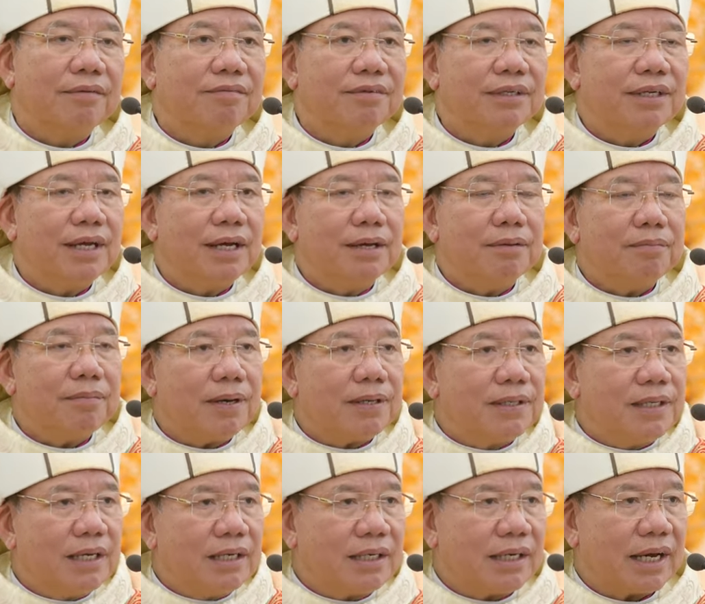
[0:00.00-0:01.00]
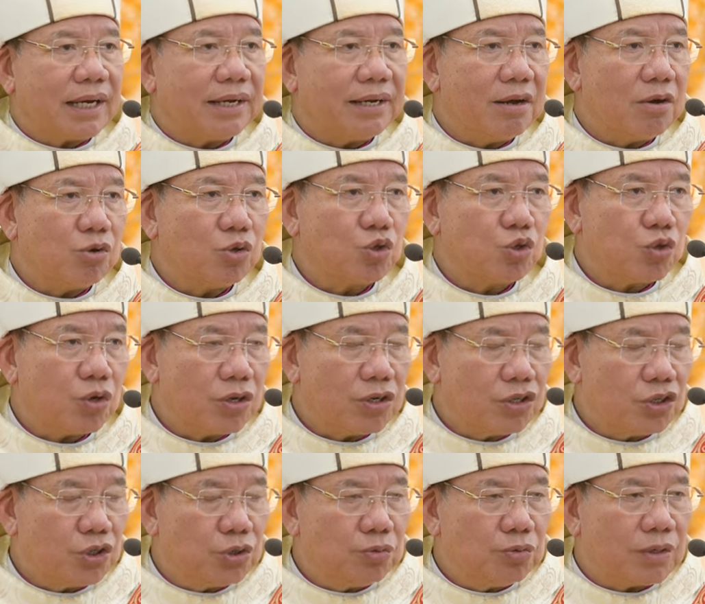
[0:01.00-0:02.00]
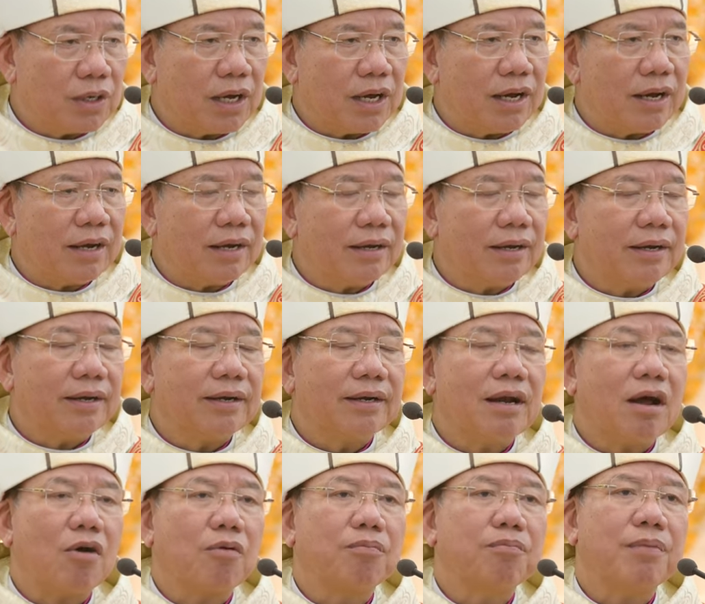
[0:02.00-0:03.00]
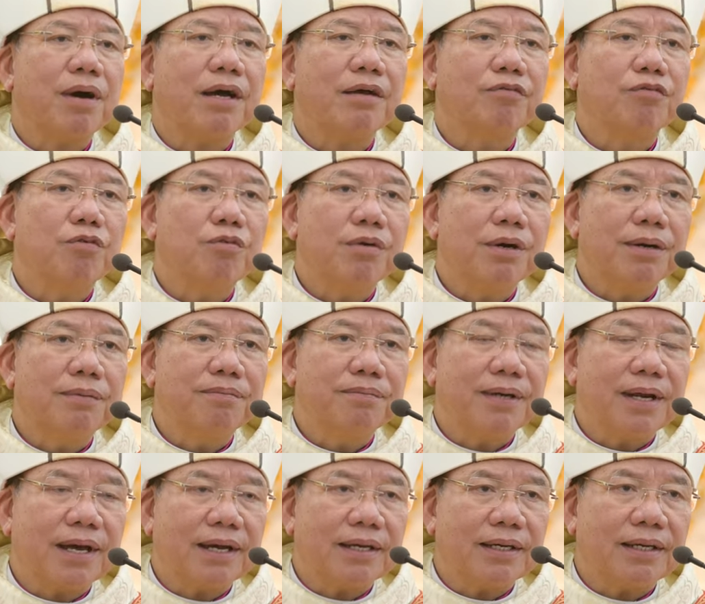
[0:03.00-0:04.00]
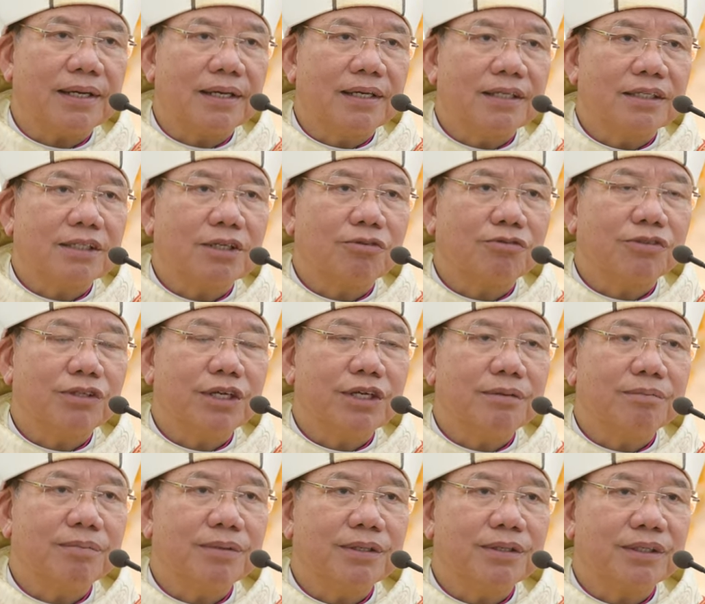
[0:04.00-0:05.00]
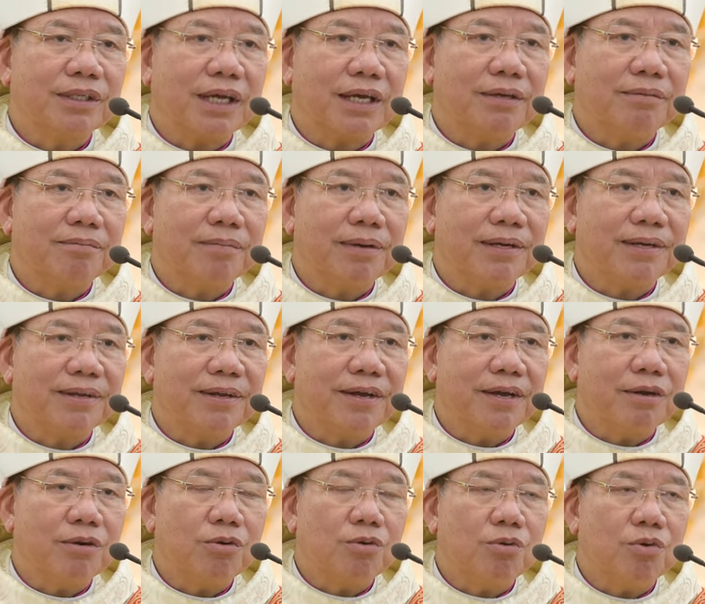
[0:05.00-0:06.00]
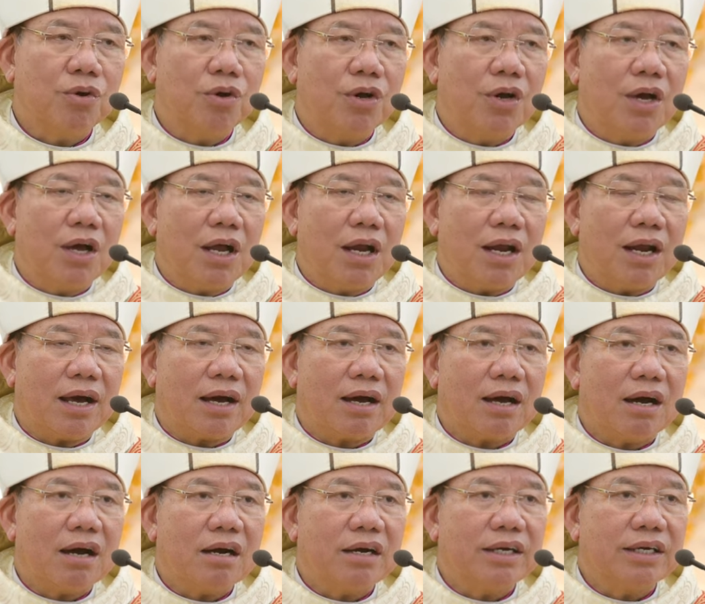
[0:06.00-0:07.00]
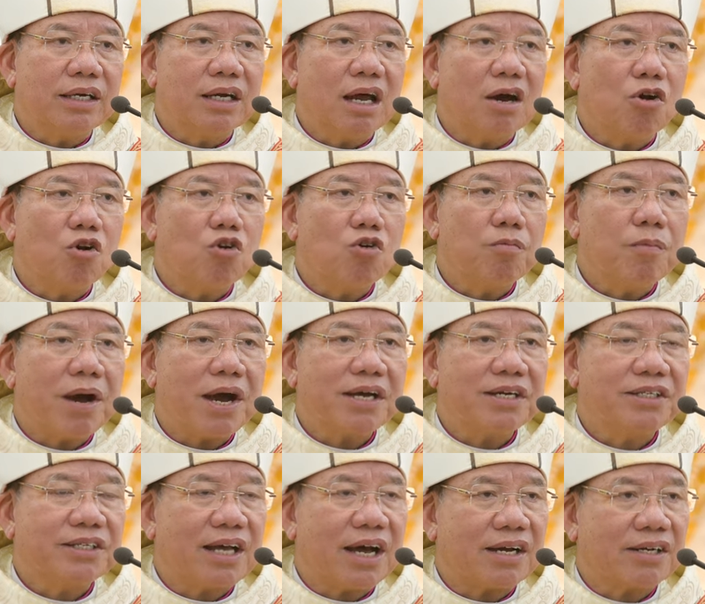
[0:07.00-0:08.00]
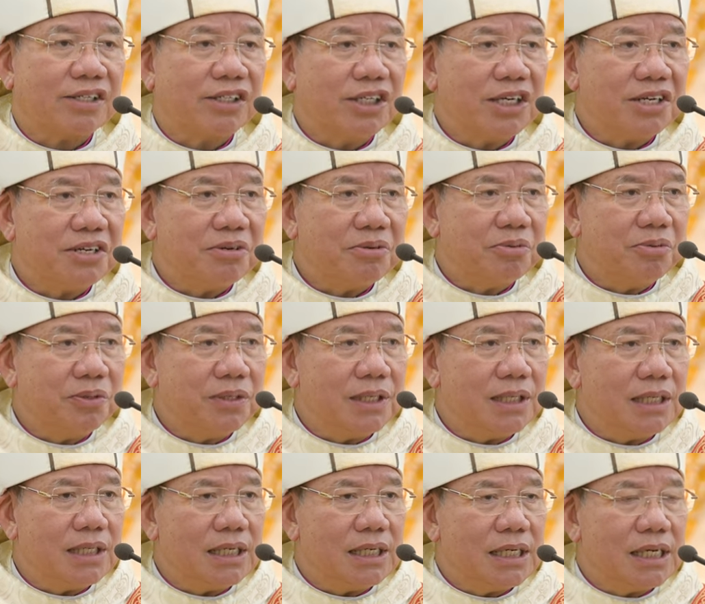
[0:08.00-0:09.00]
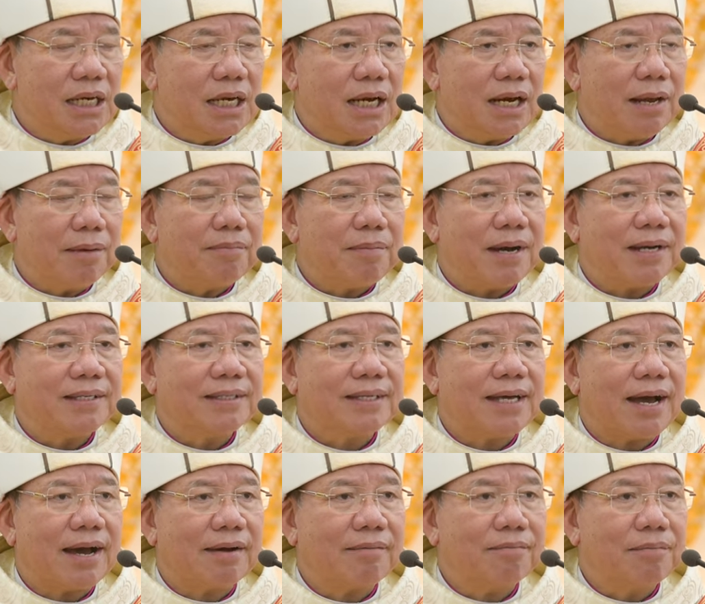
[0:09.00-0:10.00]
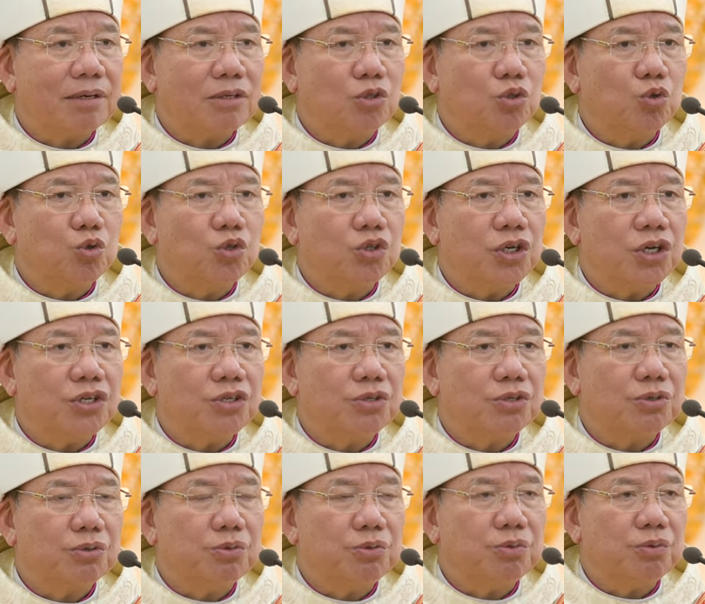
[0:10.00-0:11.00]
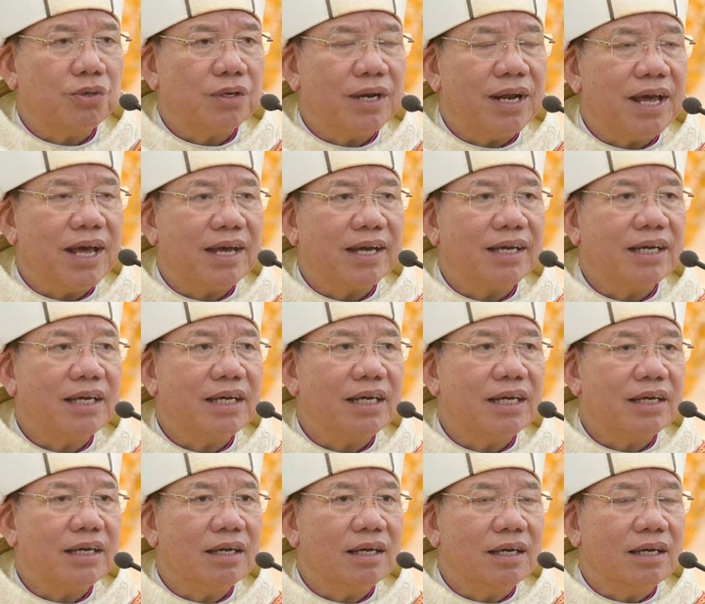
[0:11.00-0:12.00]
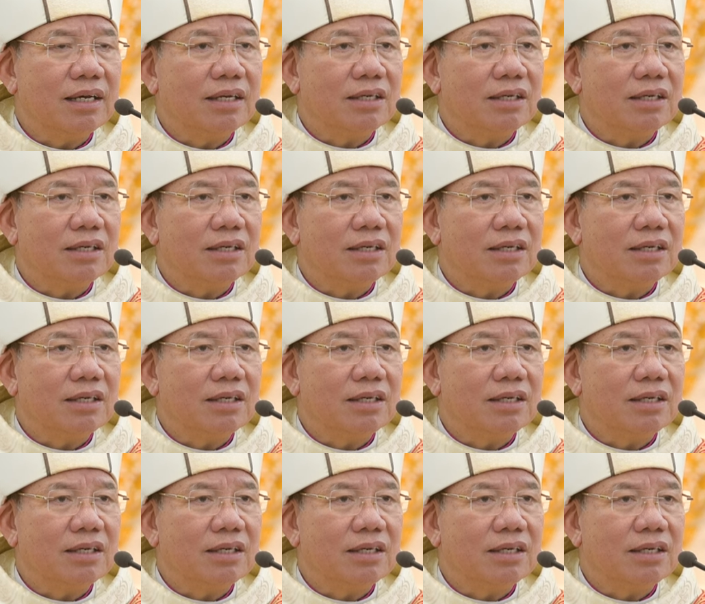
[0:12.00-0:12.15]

Vì thế mà nhân ngày đầu xuân chúng ta đọc bài phúc âm này trong tin mừng Thánh Mát Theo là khởi đầu bài giảng trên núi là bài giảng mà Chúa Giêsu đề nghị